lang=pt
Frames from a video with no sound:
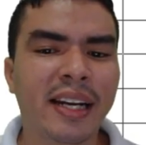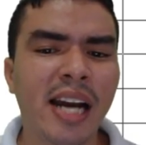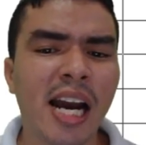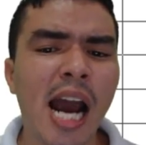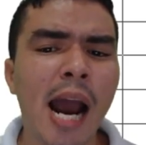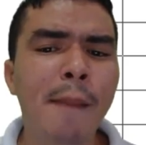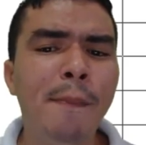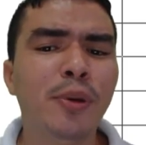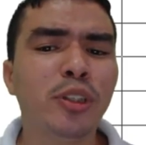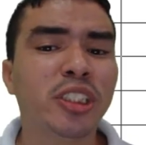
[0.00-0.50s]

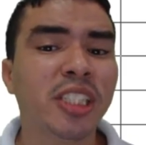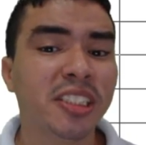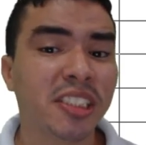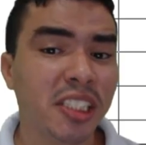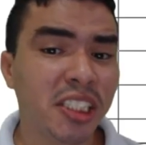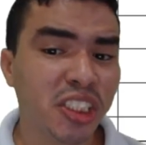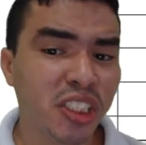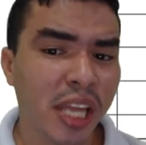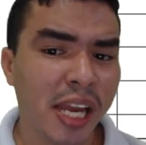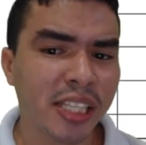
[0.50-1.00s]
campos
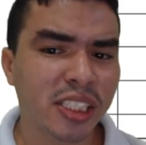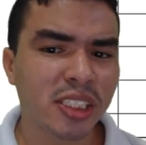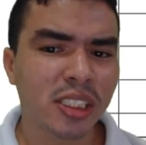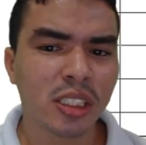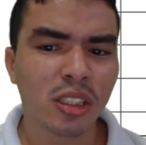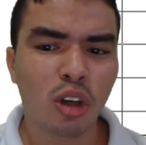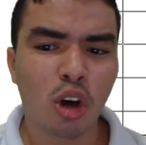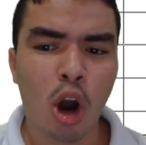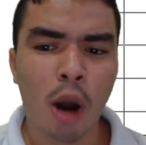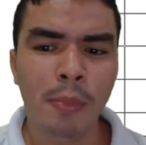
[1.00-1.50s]

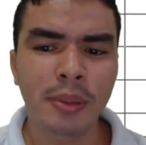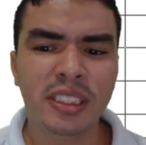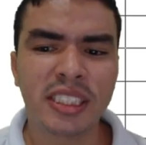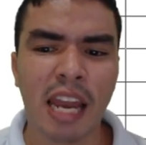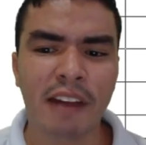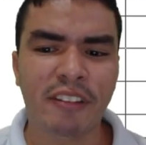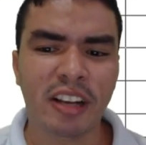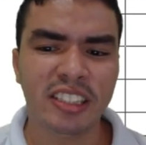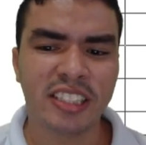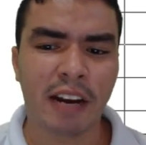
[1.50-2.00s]
existentes,
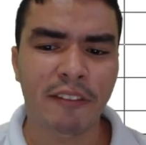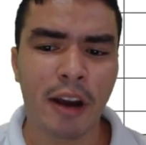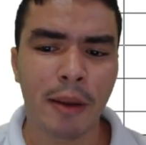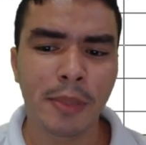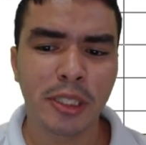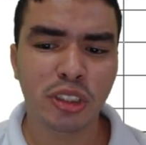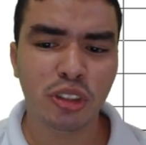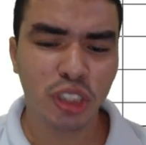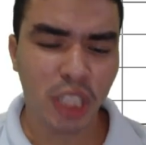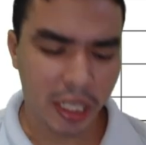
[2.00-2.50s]
observe que ele já vai
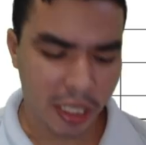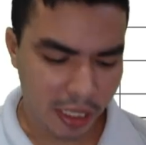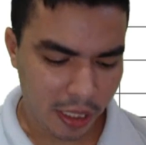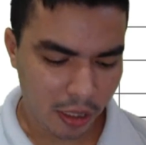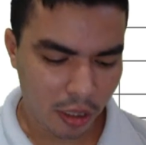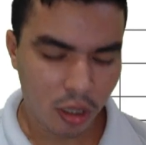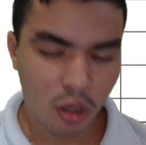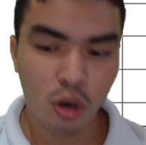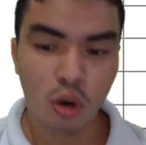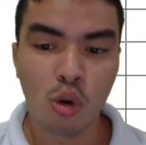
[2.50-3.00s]
me
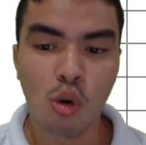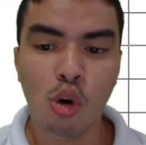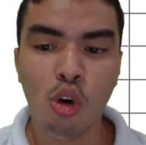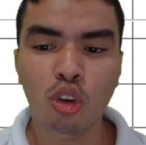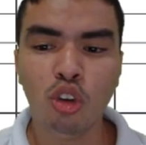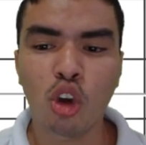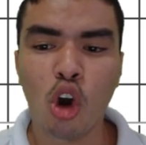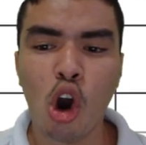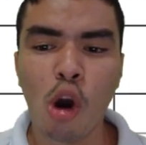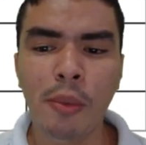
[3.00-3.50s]
sugerir o
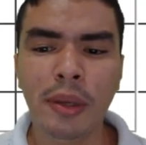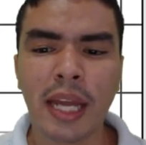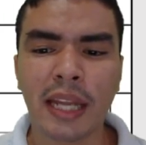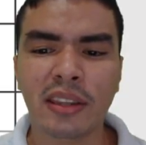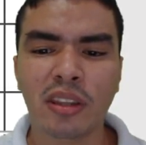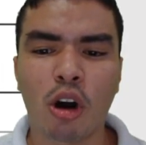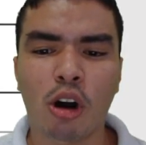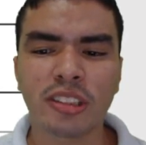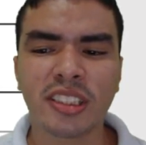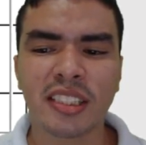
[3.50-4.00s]
nome da
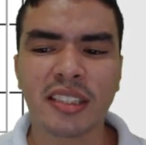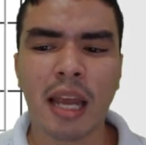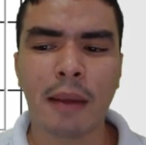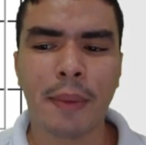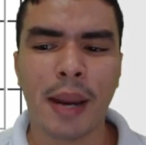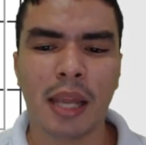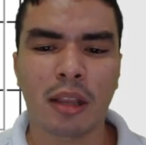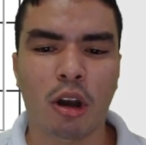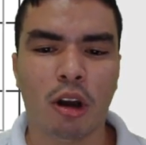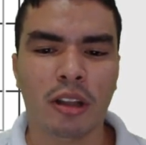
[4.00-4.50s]
nossa
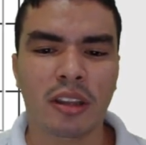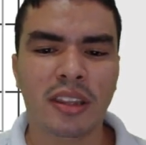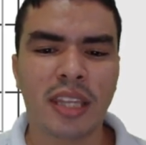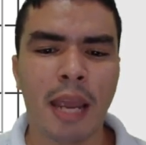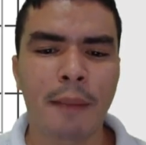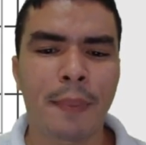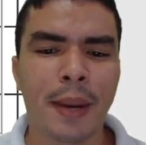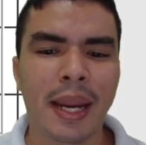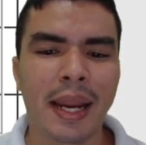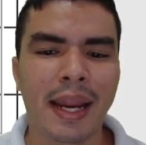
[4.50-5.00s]
tabela, ó,
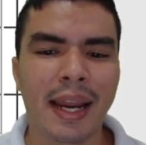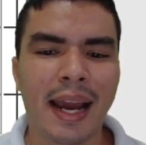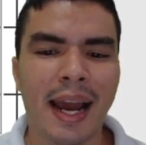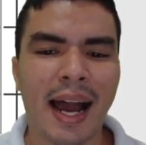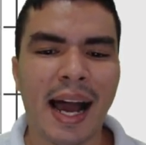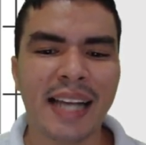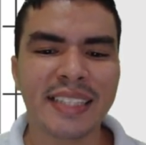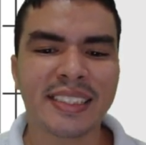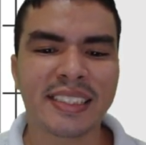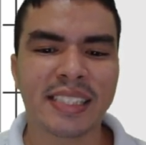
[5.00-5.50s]
TB
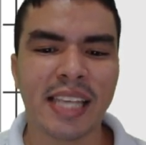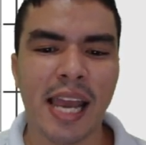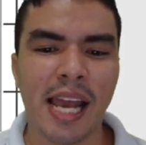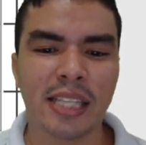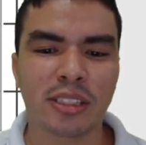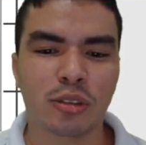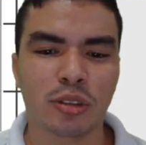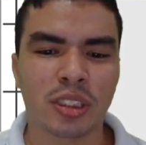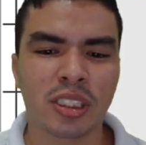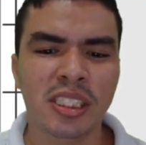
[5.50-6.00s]

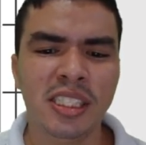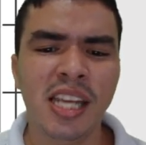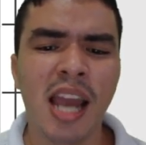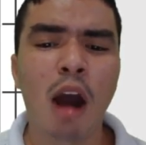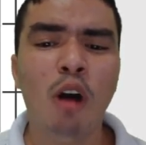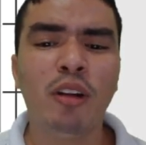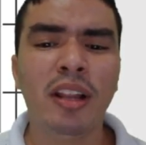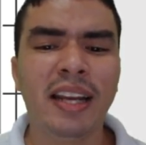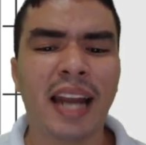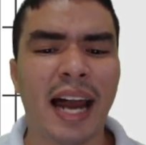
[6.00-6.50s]
Acessos. E
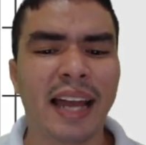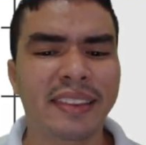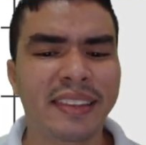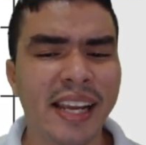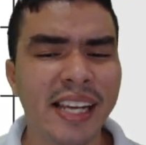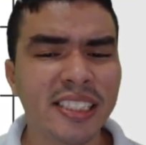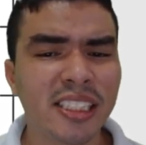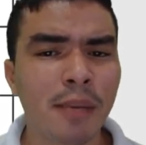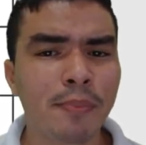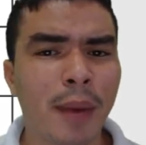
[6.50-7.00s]
ao clicar
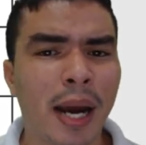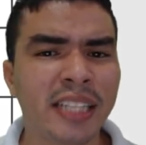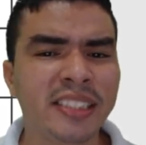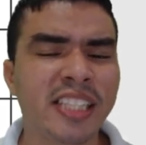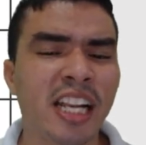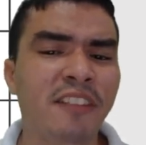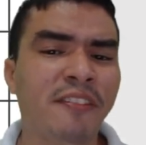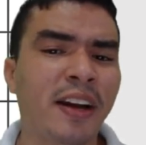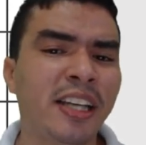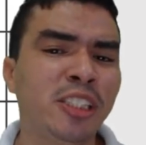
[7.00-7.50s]
nesse mais,
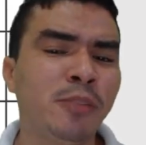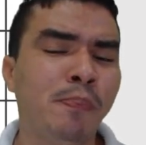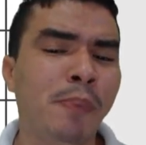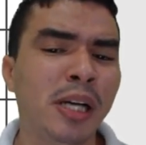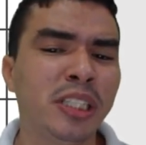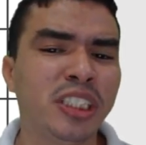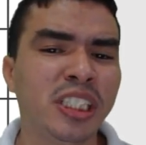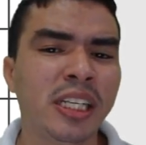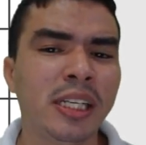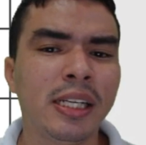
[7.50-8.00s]
ele vai
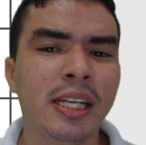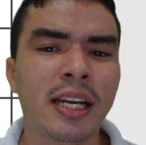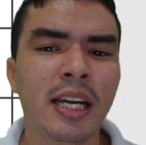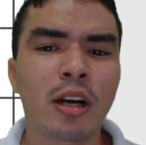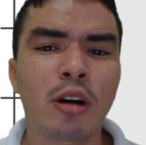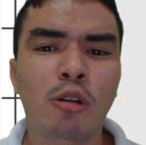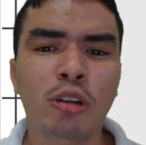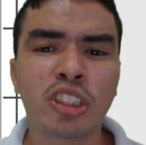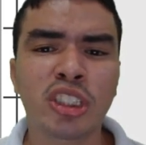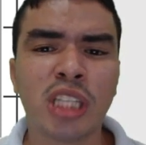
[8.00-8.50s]
expandir
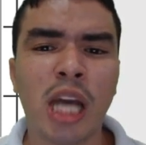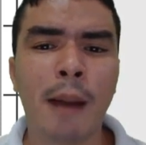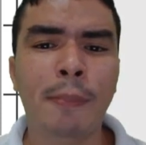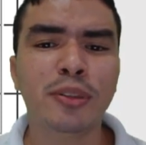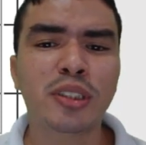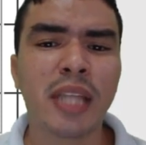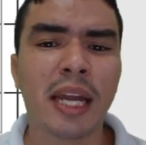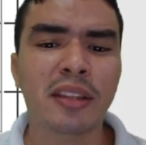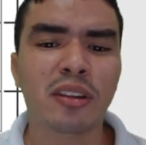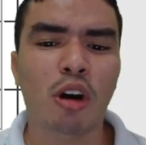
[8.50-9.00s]
os
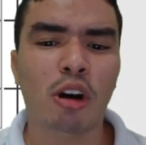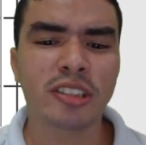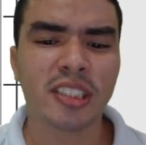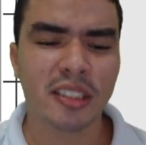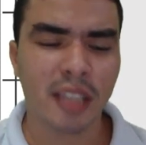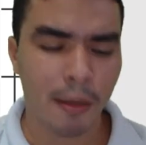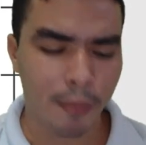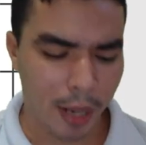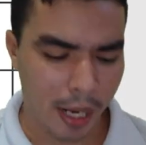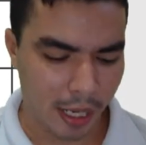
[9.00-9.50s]
campos da nossa
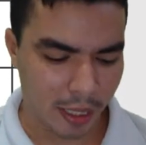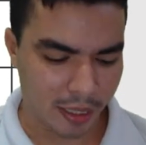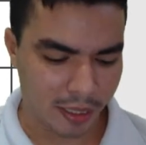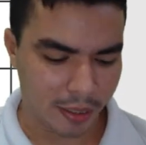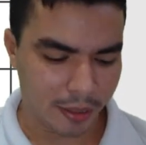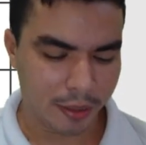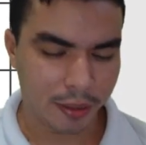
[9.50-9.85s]
tabela.